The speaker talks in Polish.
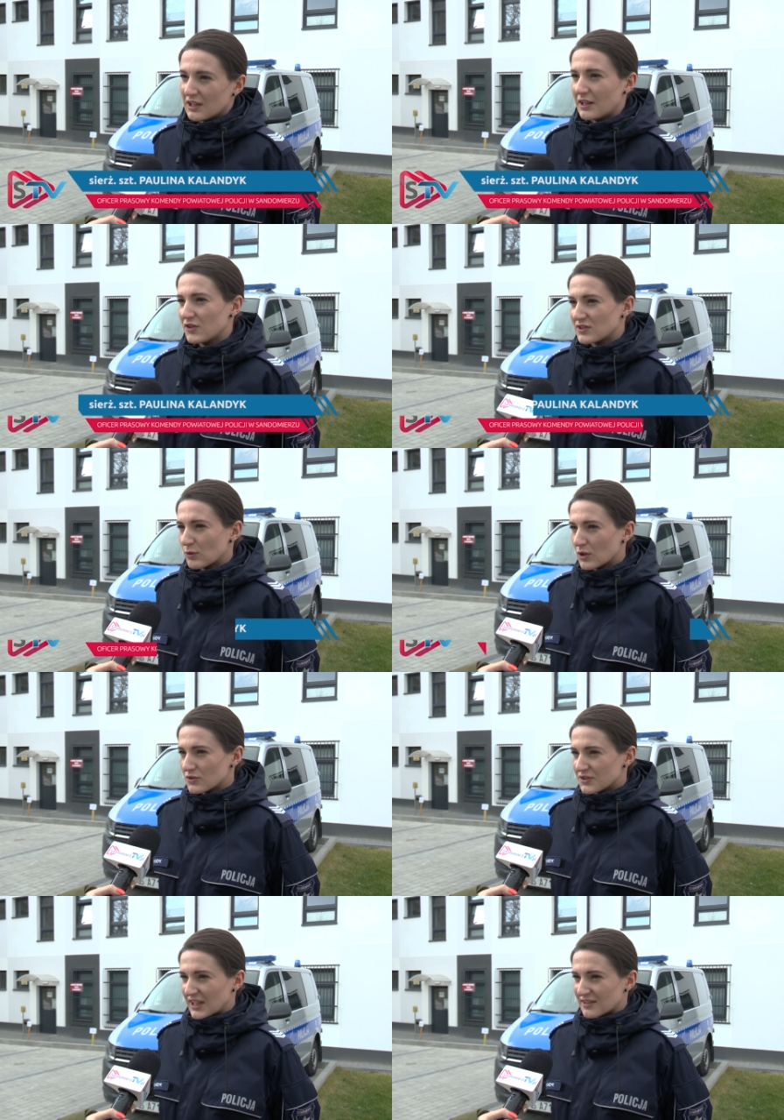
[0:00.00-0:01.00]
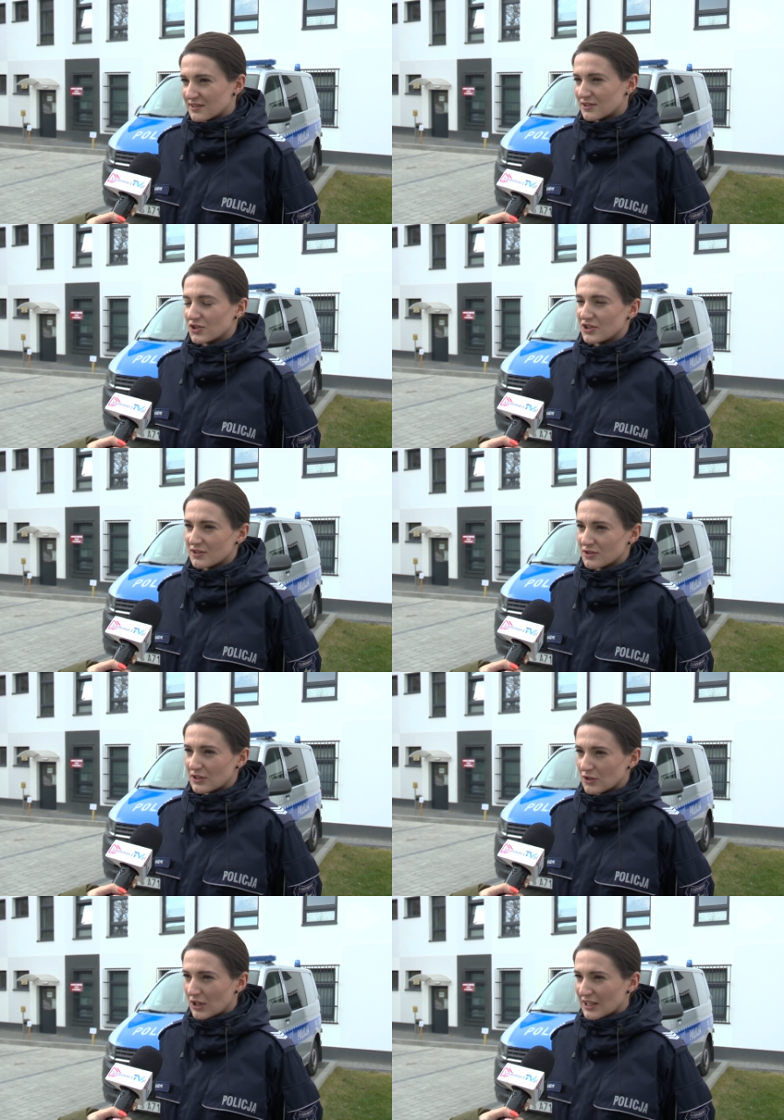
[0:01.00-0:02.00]
nawiązał kontakt z
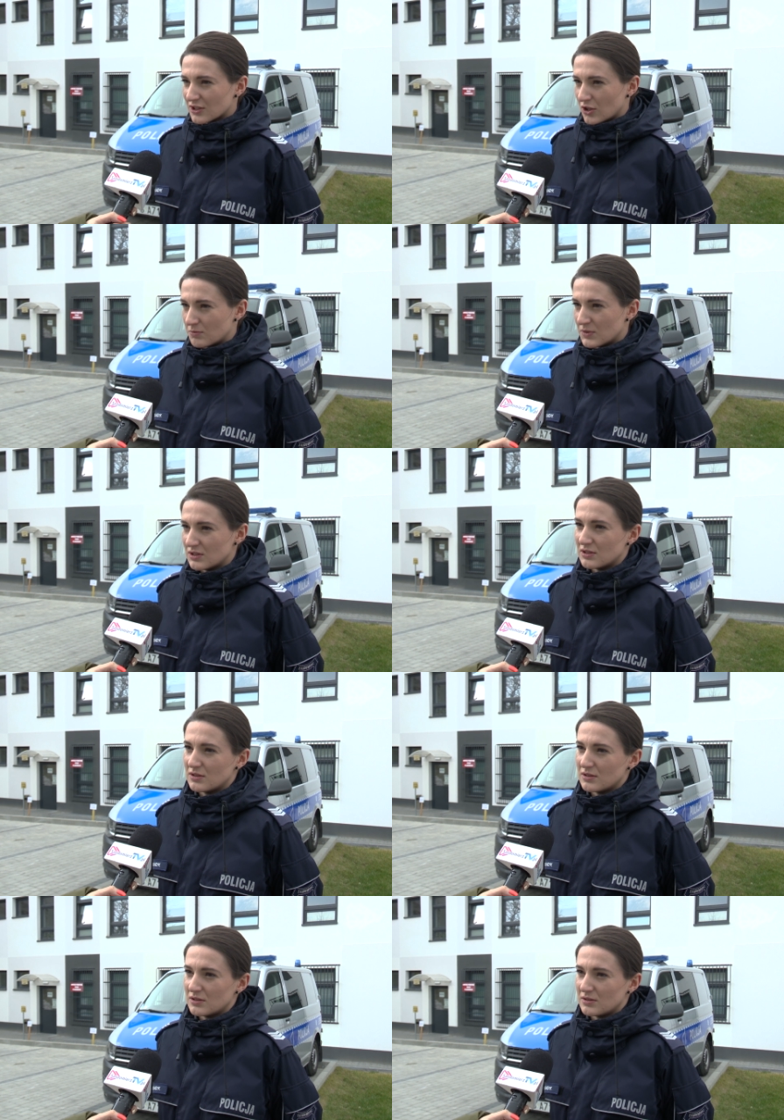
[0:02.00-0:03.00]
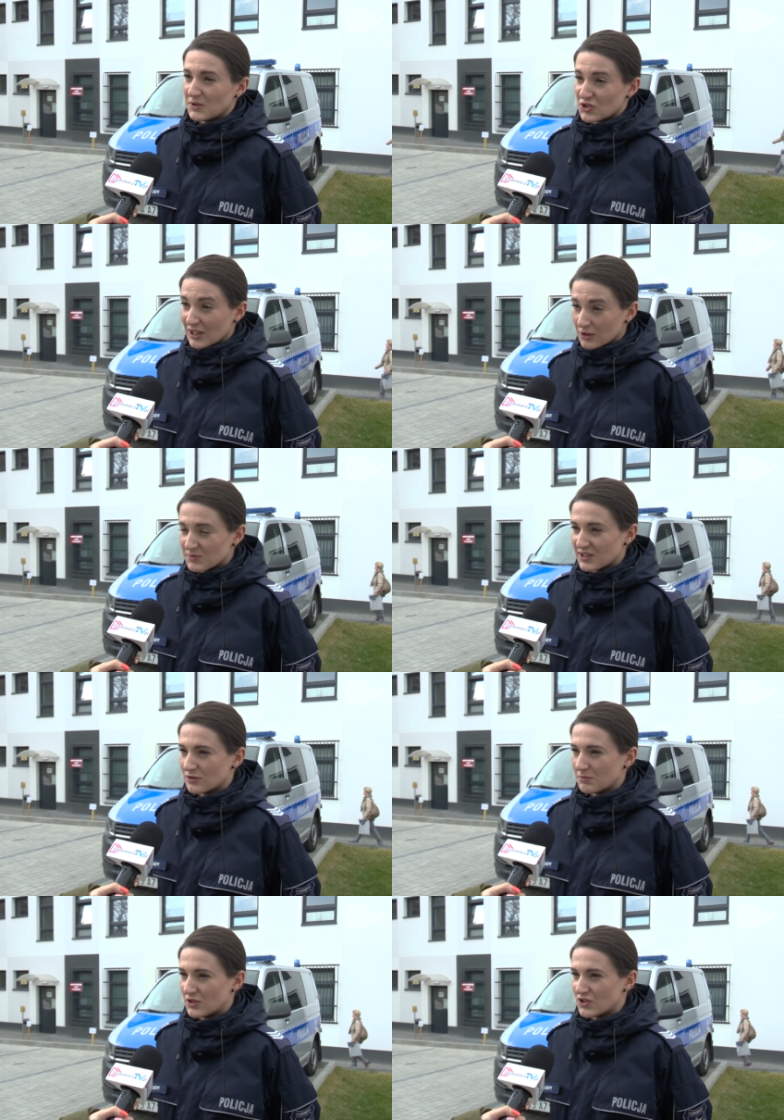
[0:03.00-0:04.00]
31-latką e, mieszkanką
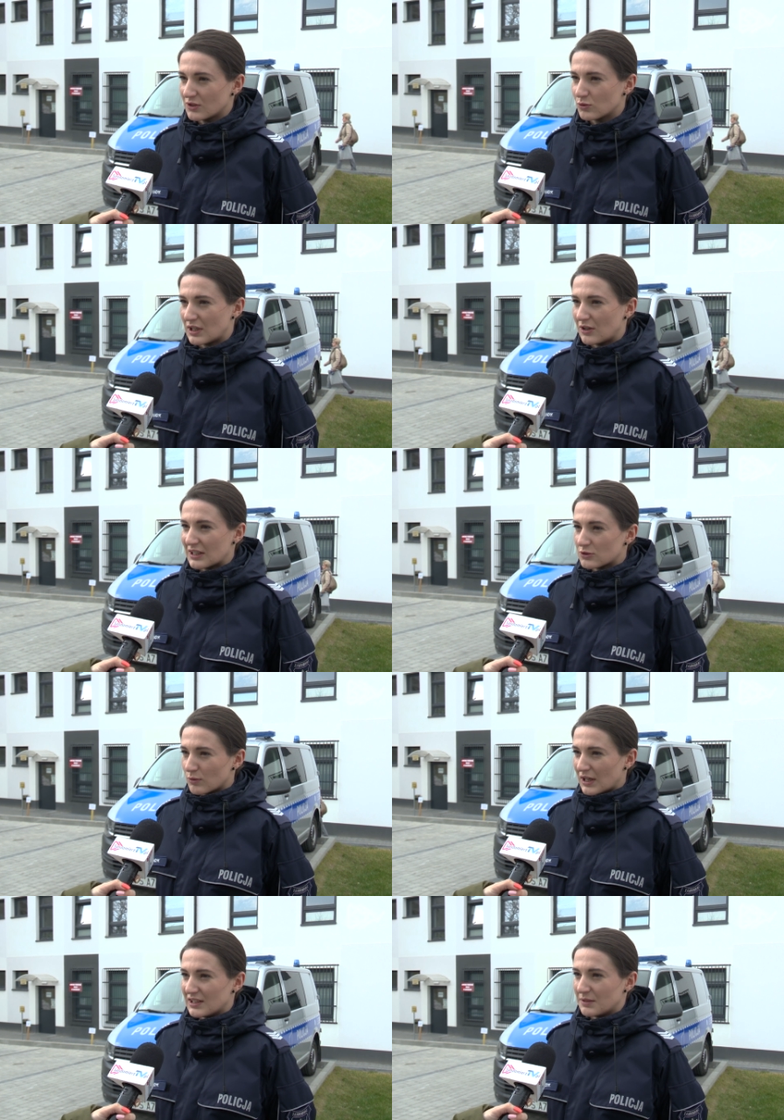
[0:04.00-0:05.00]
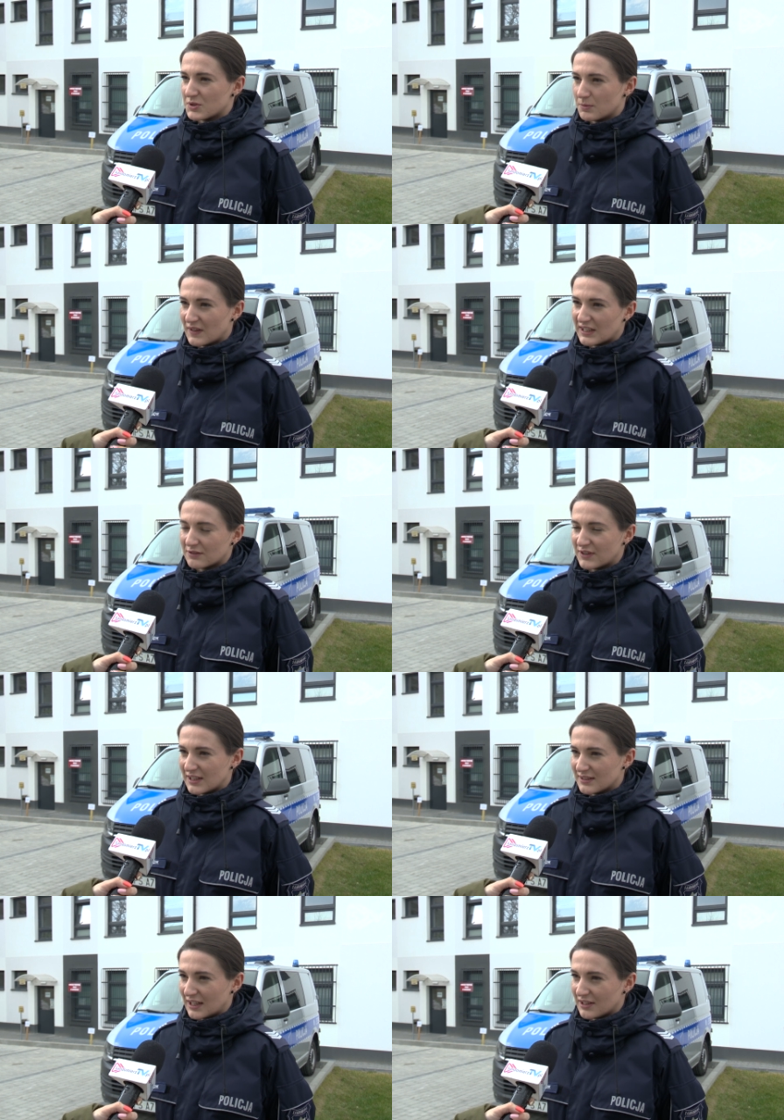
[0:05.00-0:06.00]
Sandomierza, która aktualnie przybywa na
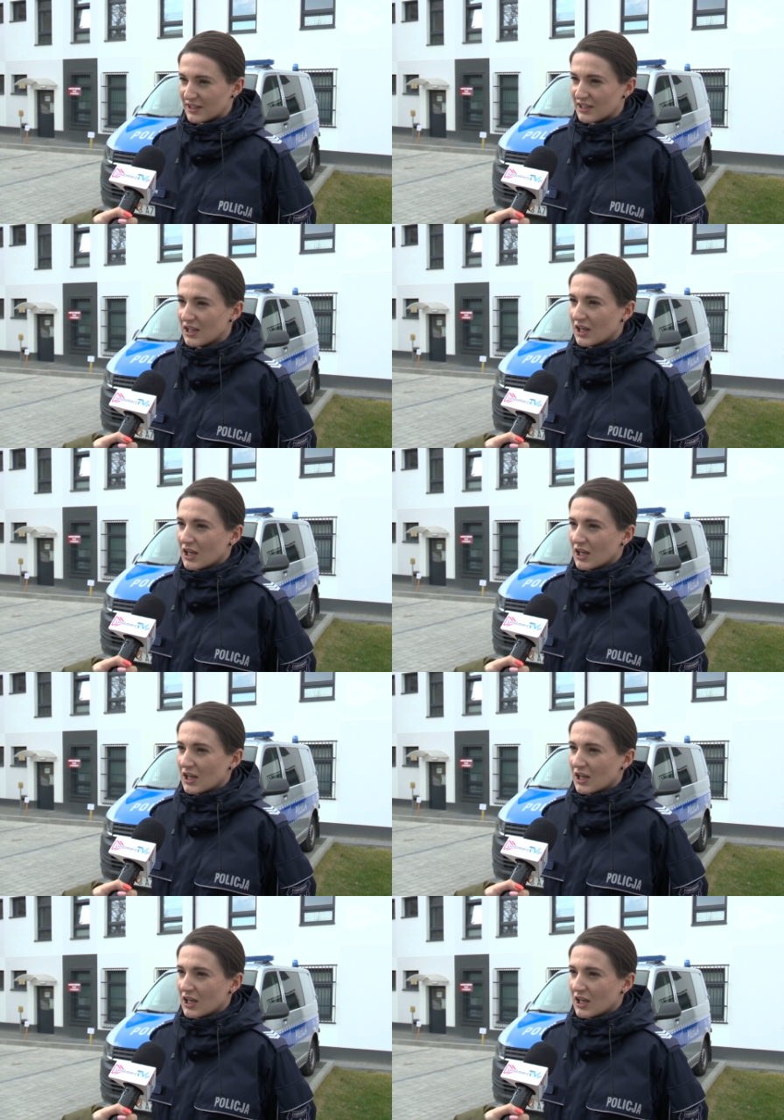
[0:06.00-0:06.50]
kwarantannie.